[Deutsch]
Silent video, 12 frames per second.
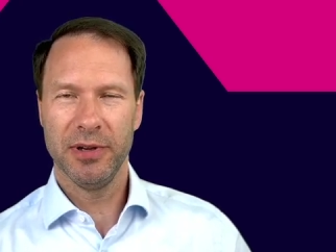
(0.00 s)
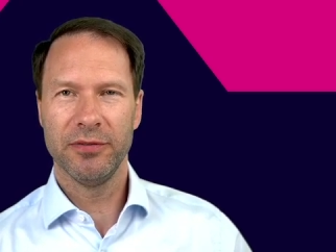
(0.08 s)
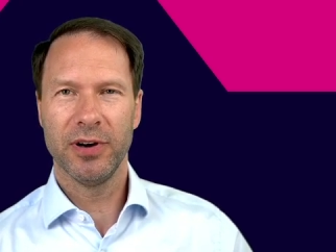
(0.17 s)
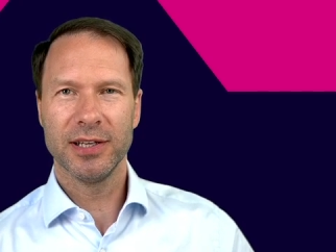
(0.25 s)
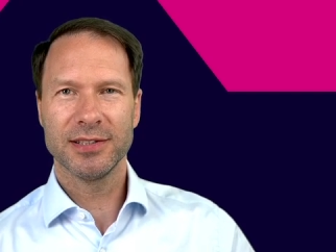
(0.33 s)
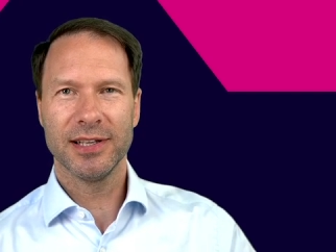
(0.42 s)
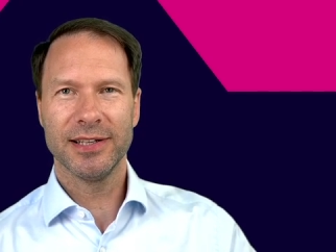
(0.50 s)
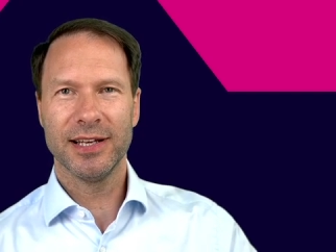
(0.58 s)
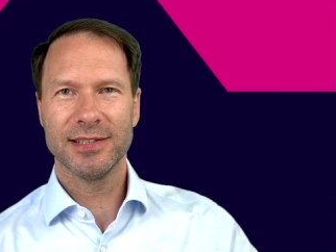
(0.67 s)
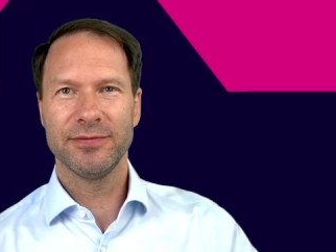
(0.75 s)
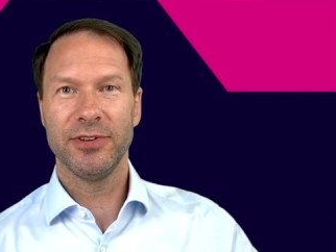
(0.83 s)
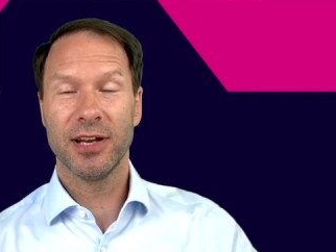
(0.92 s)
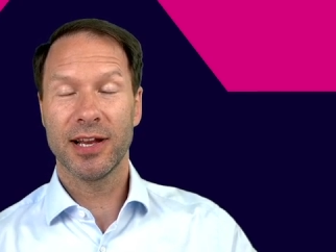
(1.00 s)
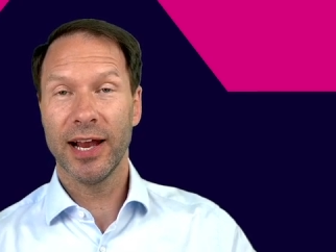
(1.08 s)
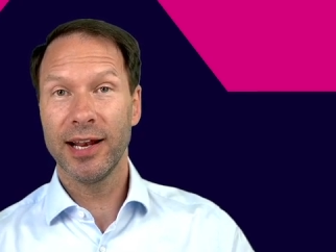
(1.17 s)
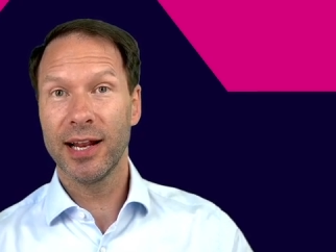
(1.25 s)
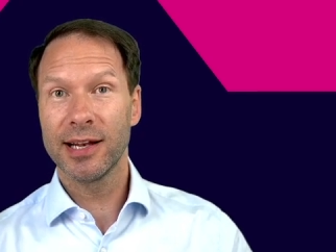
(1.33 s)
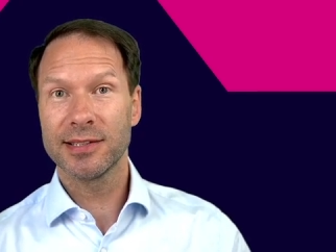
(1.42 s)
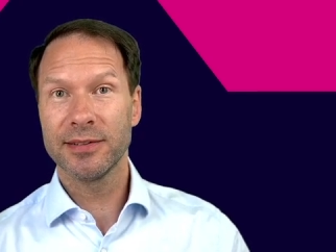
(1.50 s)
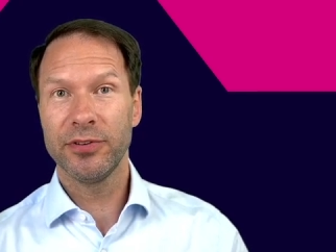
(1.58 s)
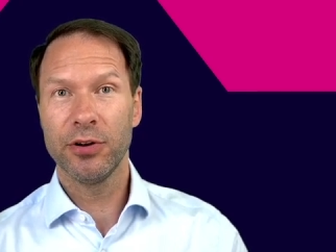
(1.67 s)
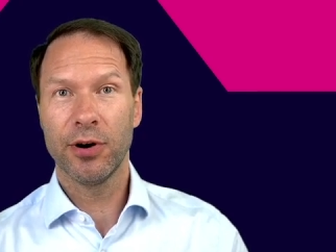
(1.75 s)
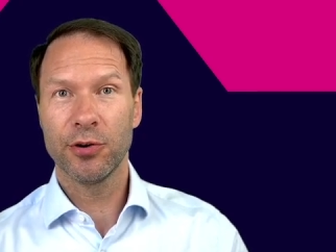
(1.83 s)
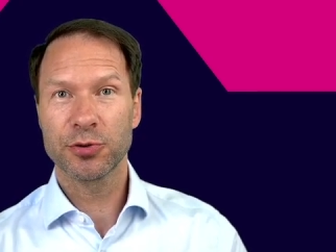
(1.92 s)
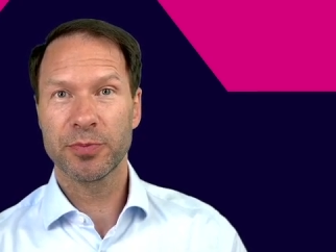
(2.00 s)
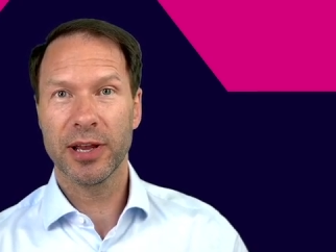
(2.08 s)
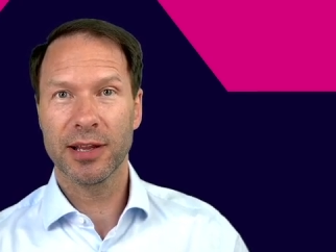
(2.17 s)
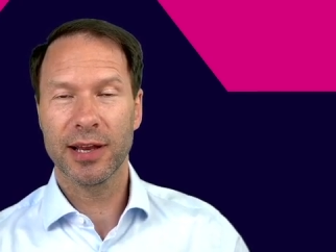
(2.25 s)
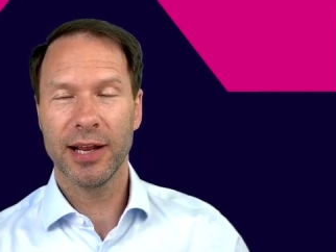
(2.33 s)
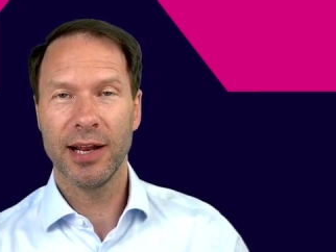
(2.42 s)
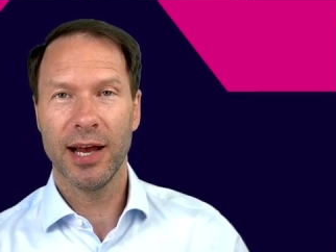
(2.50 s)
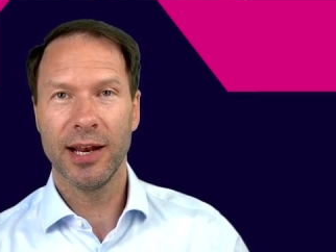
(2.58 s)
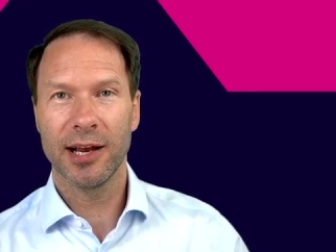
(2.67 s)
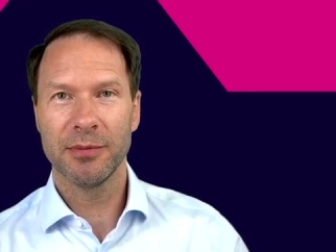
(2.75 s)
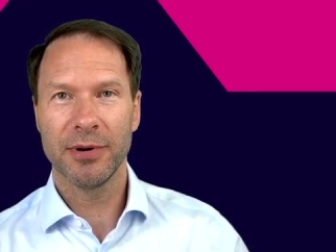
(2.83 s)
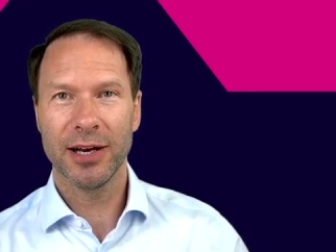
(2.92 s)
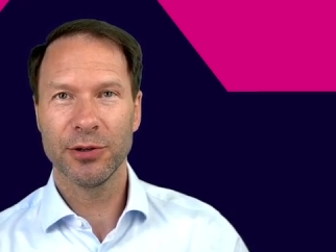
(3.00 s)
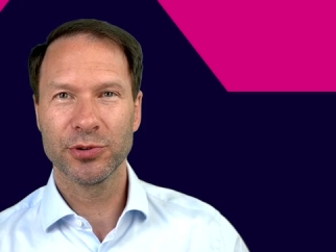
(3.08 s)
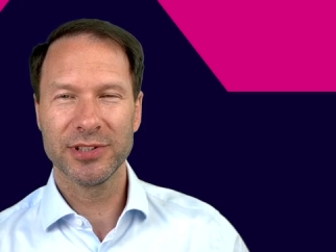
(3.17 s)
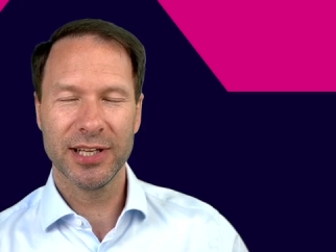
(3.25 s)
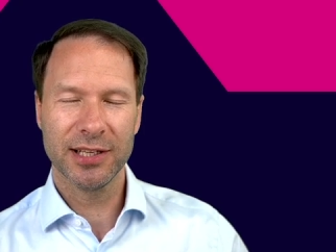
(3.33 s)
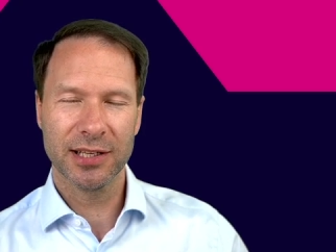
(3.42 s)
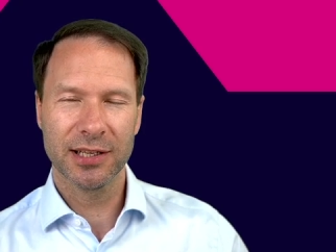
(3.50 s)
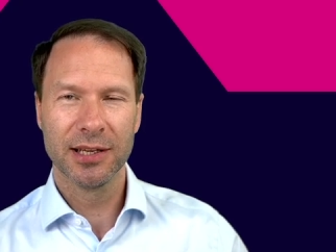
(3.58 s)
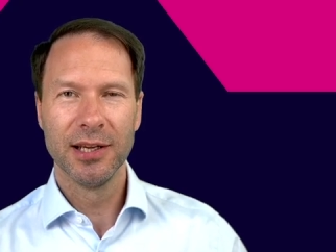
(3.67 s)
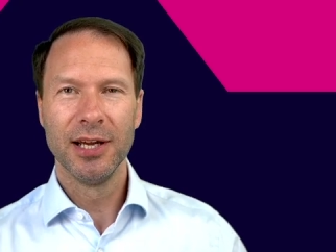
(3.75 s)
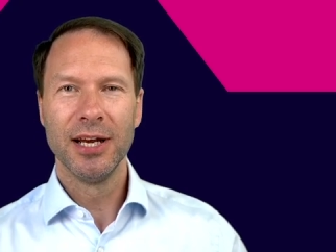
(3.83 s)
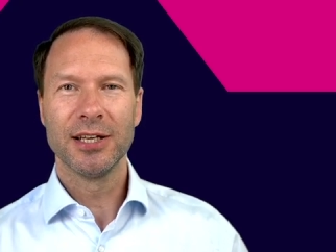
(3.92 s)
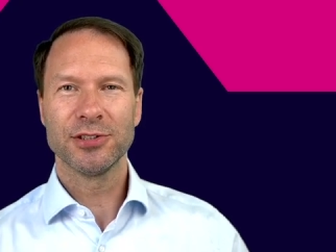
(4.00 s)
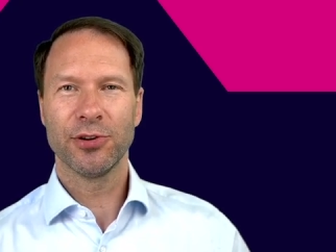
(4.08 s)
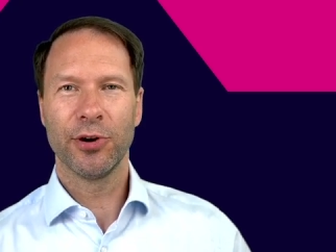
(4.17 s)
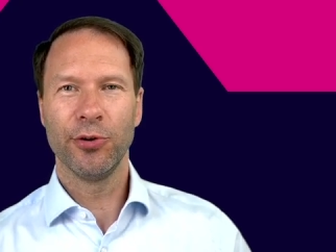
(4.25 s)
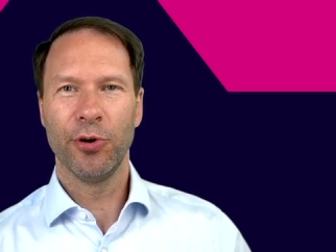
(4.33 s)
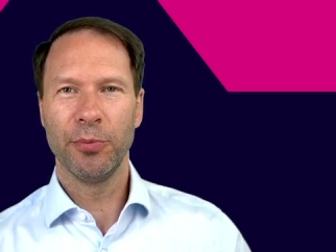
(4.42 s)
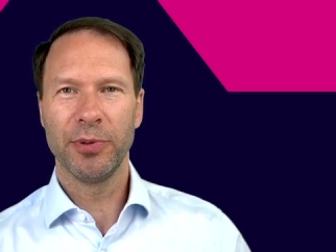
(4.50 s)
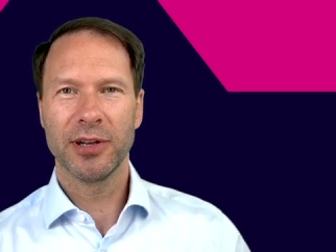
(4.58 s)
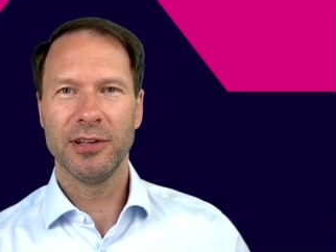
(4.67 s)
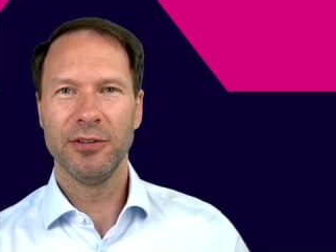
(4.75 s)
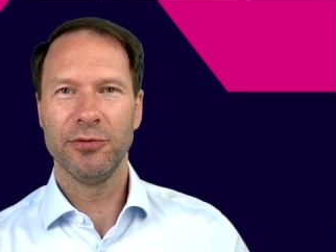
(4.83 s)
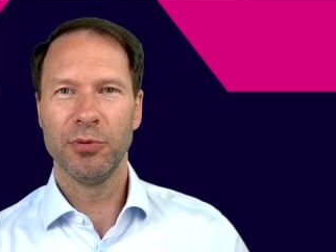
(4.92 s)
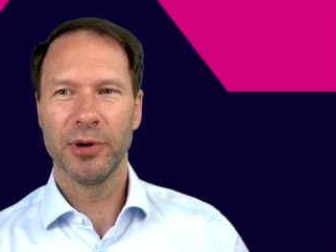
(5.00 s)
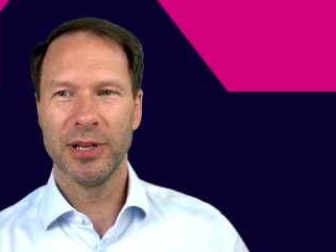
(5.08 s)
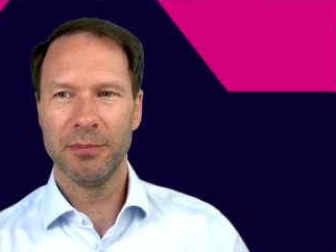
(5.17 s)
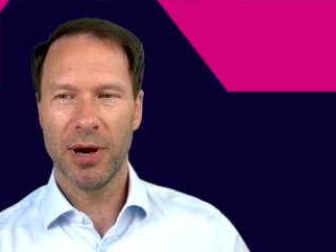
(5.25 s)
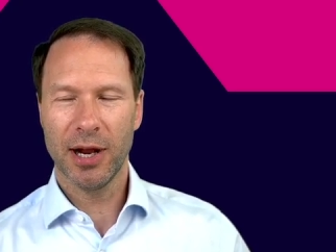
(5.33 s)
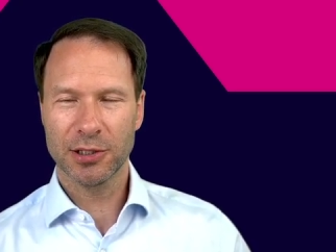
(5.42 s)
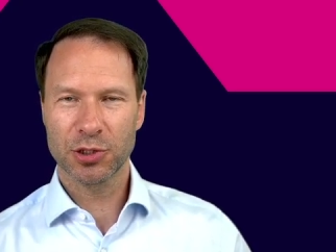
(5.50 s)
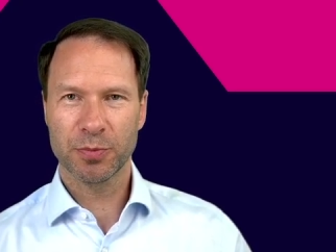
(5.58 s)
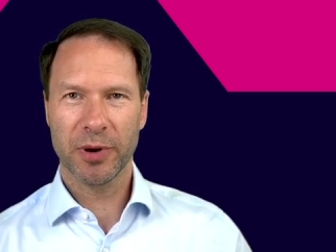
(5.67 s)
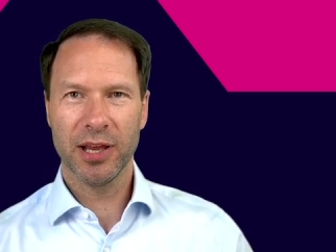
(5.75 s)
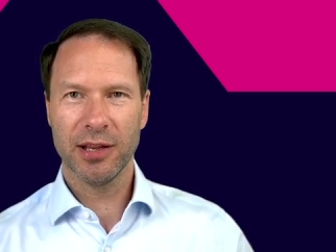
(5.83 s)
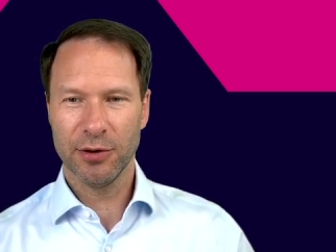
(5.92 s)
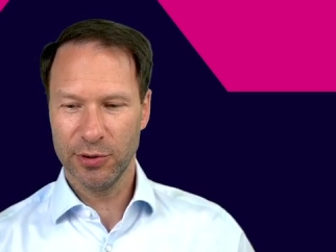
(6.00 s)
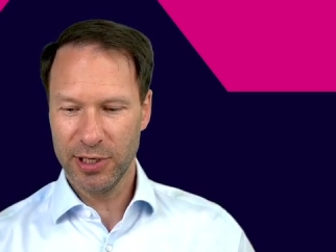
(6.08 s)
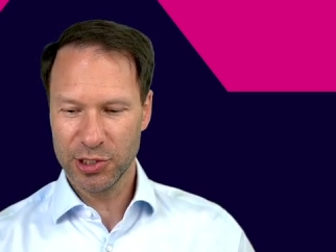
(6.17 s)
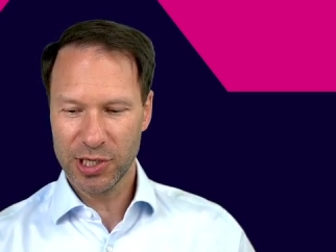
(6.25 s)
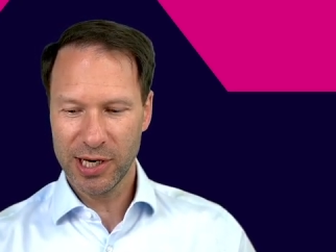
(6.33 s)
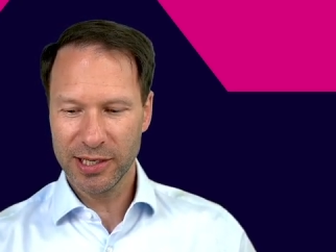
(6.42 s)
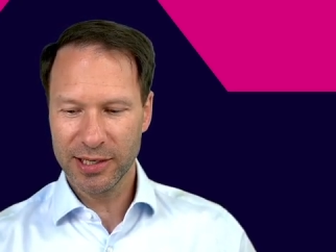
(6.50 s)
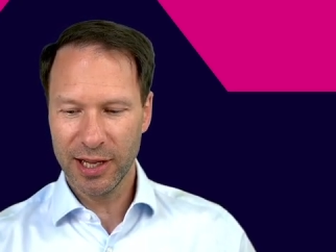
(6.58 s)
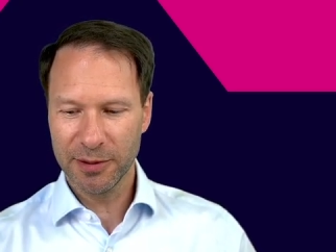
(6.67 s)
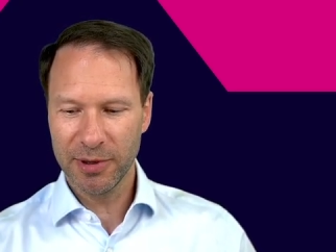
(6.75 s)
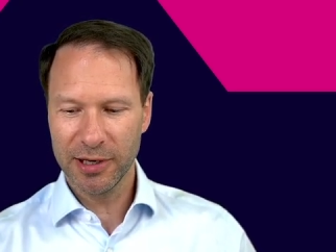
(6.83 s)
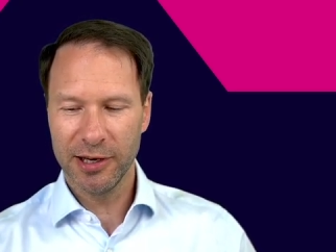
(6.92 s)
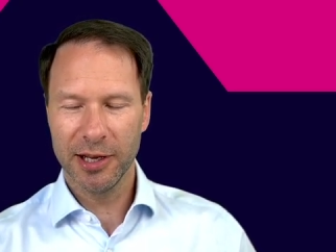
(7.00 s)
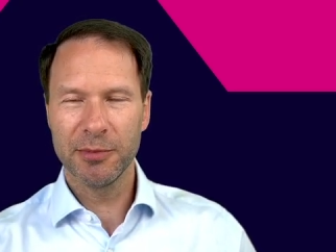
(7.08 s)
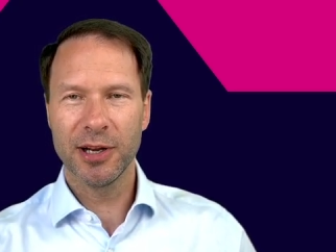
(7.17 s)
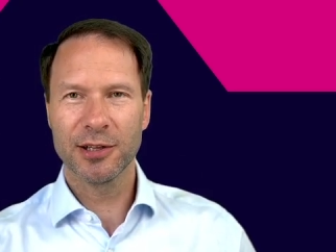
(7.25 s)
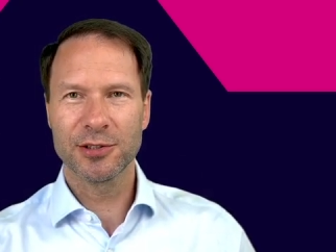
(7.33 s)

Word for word: Hinweis, dass wir keine Handelsempfehlung aussprechen, keine Anlageberatung tätigen, sondern nur objektiv über den Markt sprechen. Und da schalte ich gleich mal den Ingmar